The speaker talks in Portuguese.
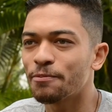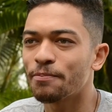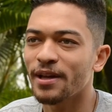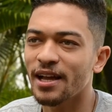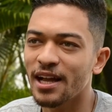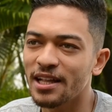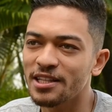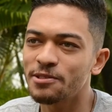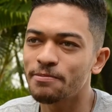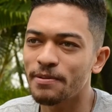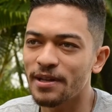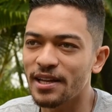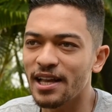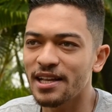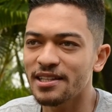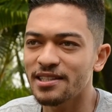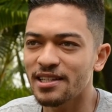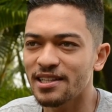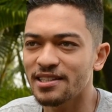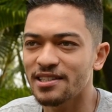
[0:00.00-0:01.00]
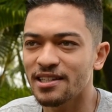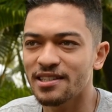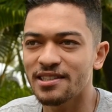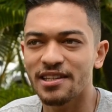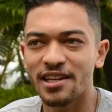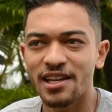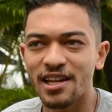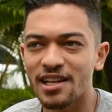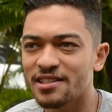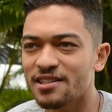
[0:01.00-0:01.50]
pegado experiência nessas
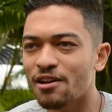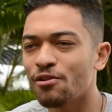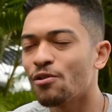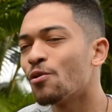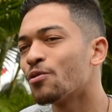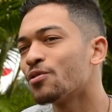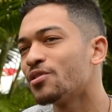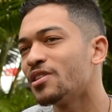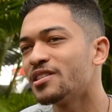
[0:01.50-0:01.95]
trilhas ao longo